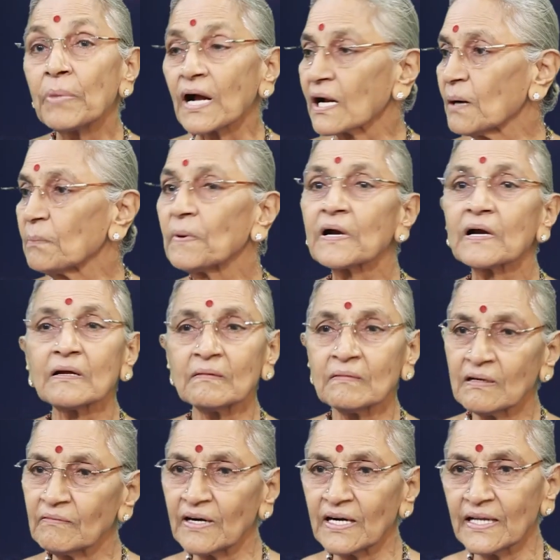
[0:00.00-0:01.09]
పక్క పక్కన
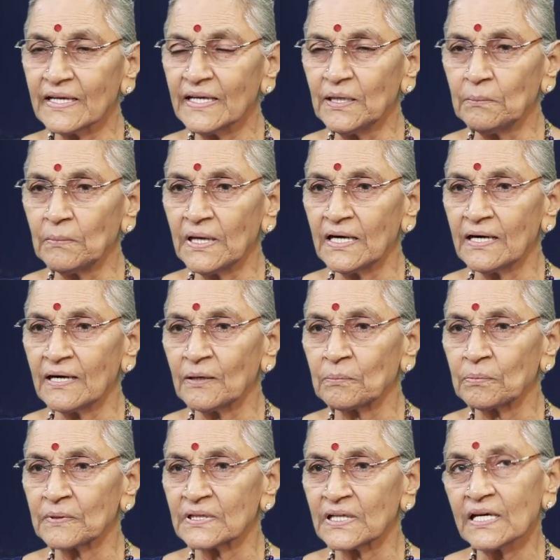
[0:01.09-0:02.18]
ఉన్న వాళ్ళకి ఈమెయిల్
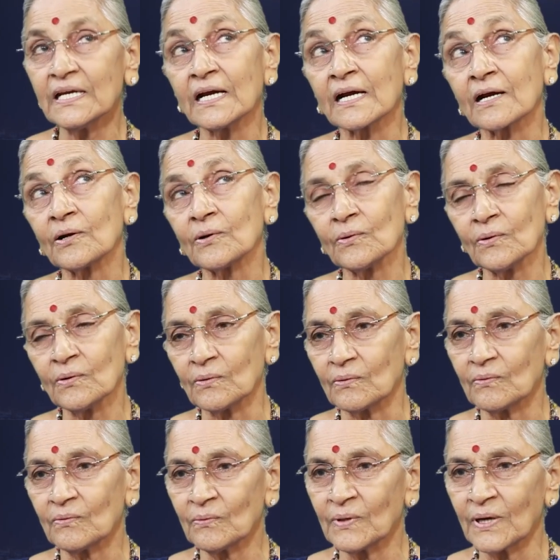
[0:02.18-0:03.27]
వెళ్ళకపోతే ఎక్కడో
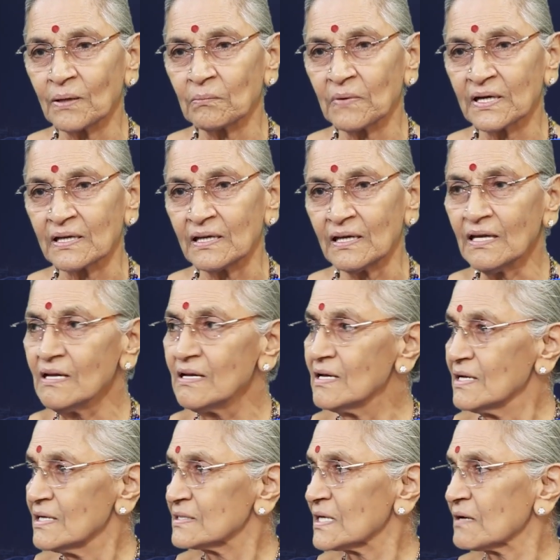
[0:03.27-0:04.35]
ఉన్న అమ్మకి
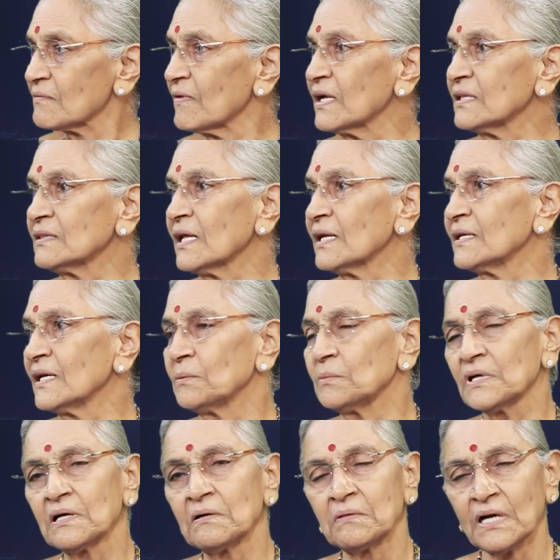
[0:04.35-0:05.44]

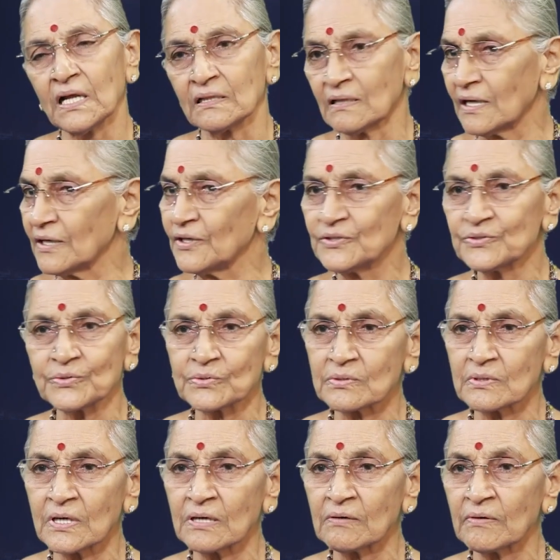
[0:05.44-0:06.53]
సర్వాంతర్యామిగా ఉండి అందరినీ
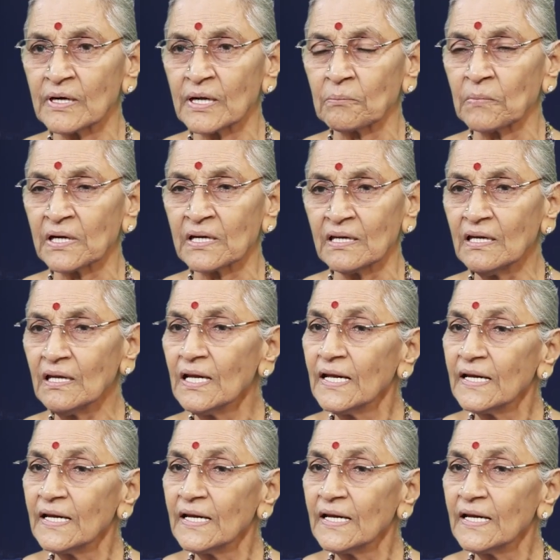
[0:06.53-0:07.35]
చూస్తున్నటువంటి అమ్మకి